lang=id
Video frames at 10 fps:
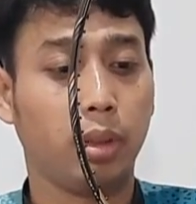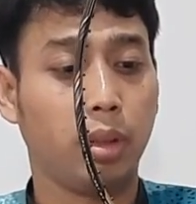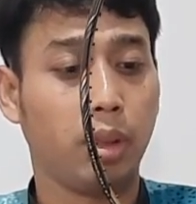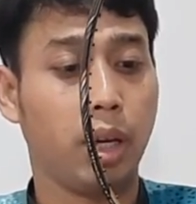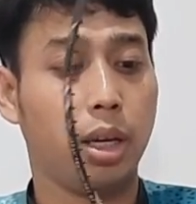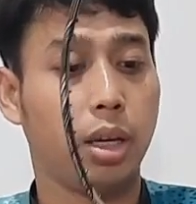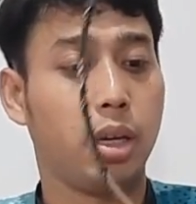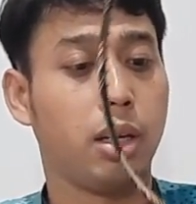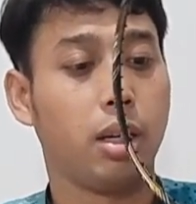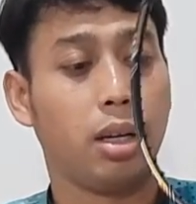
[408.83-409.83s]
Oke. Okay.
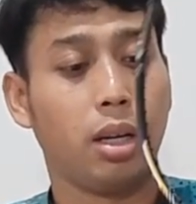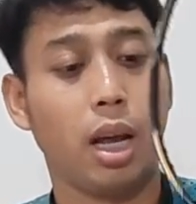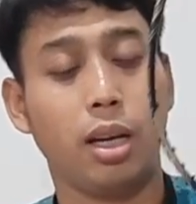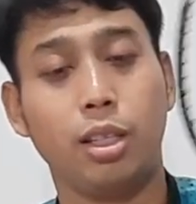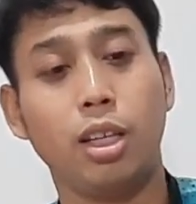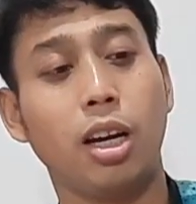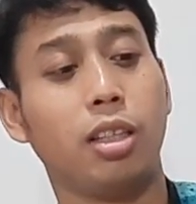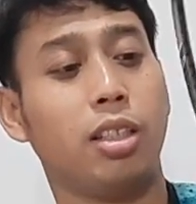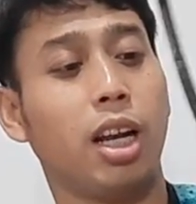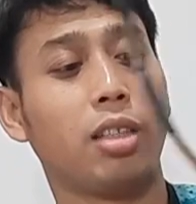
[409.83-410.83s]
Nah, di sini ada
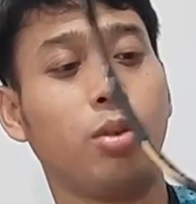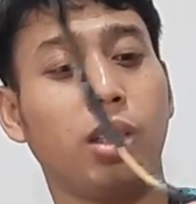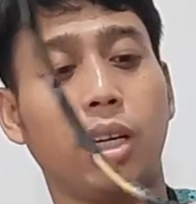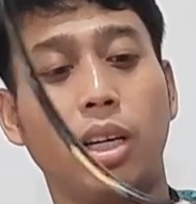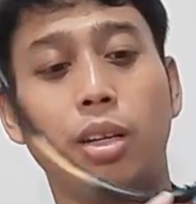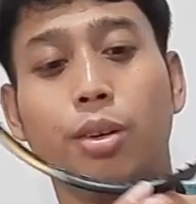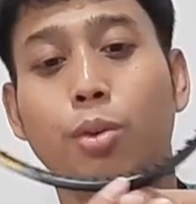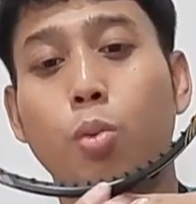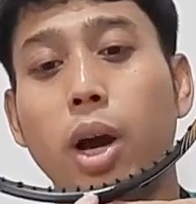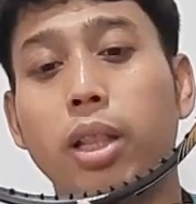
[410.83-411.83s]
jelas tulisannya nih,
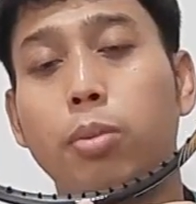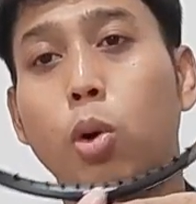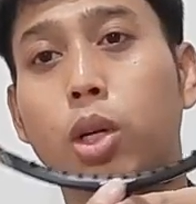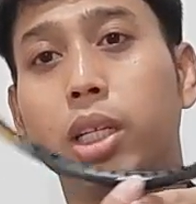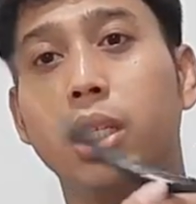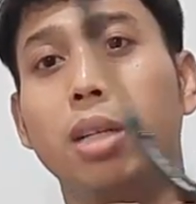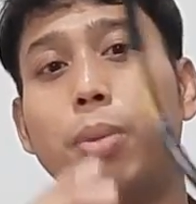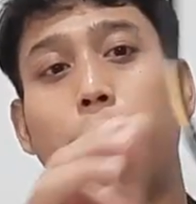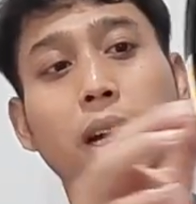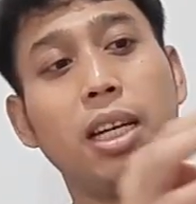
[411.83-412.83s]
wide body. Jadi
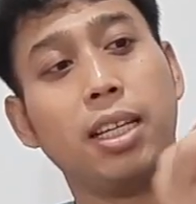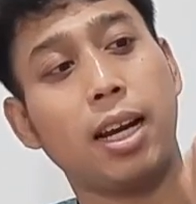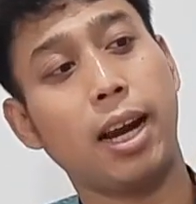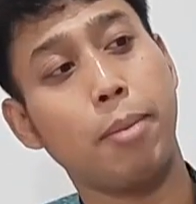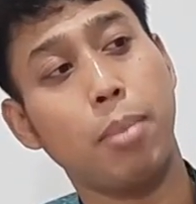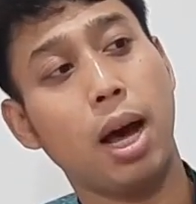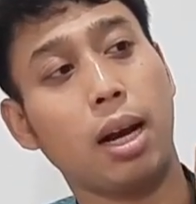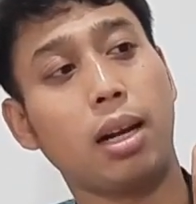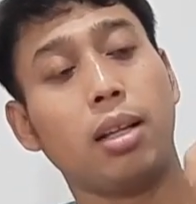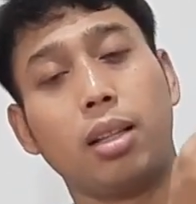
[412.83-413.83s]
memang ininya
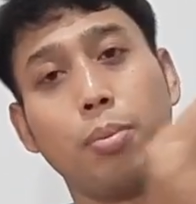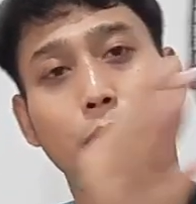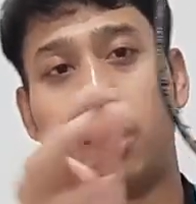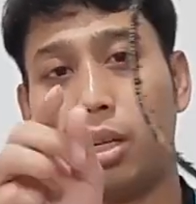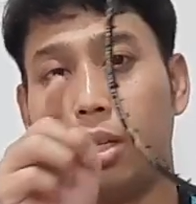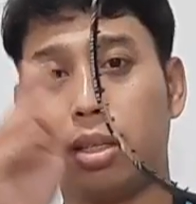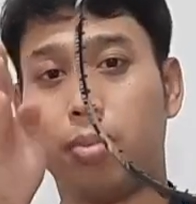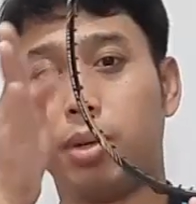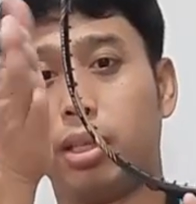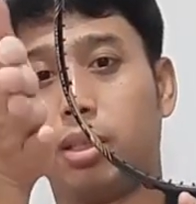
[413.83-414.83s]
lebar, tapi dari
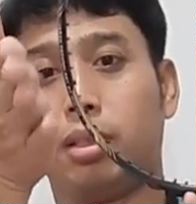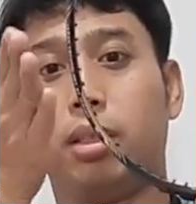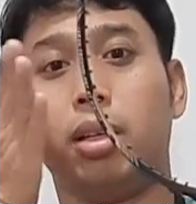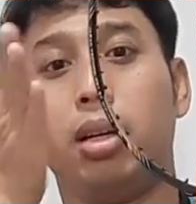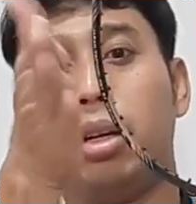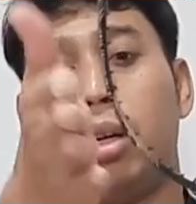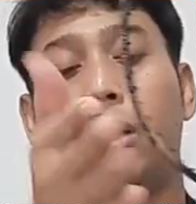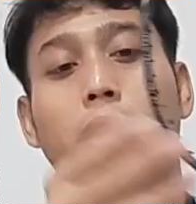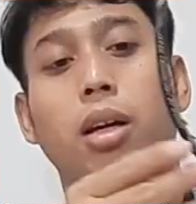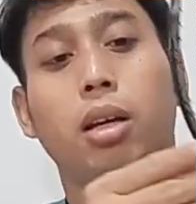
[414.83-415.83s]
samping
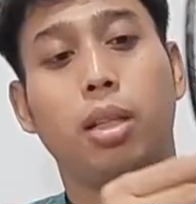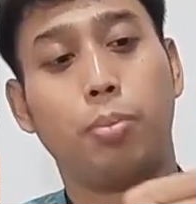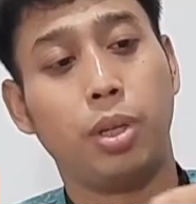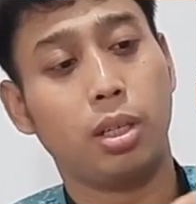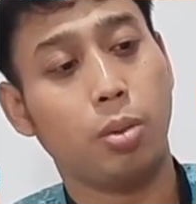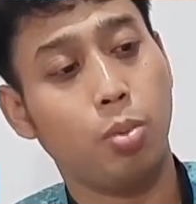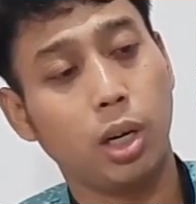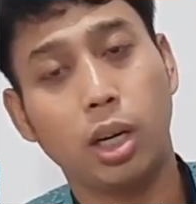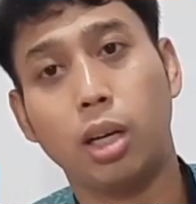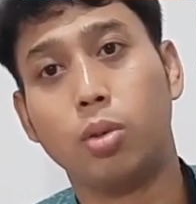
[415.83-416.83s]
tipis.
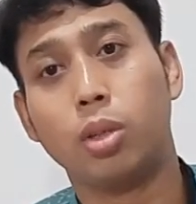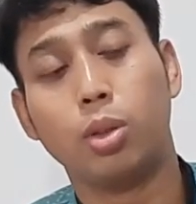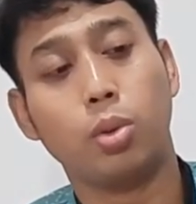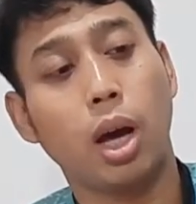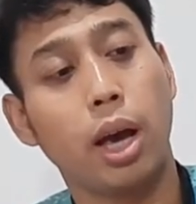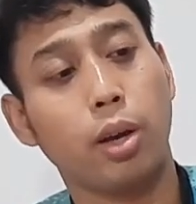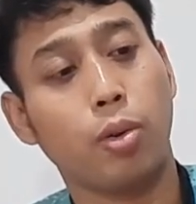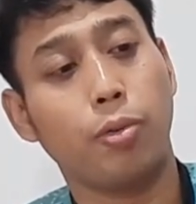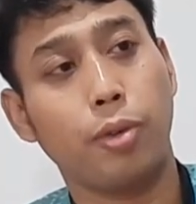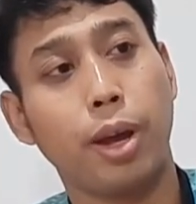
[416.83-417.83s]
Kemudian ada tulisan juga
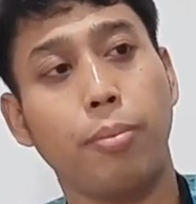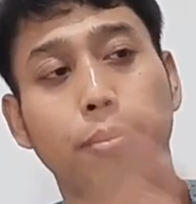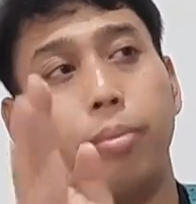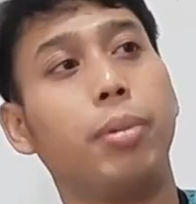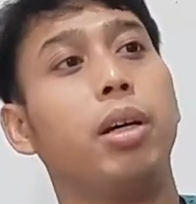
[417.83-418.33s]
aeroframe.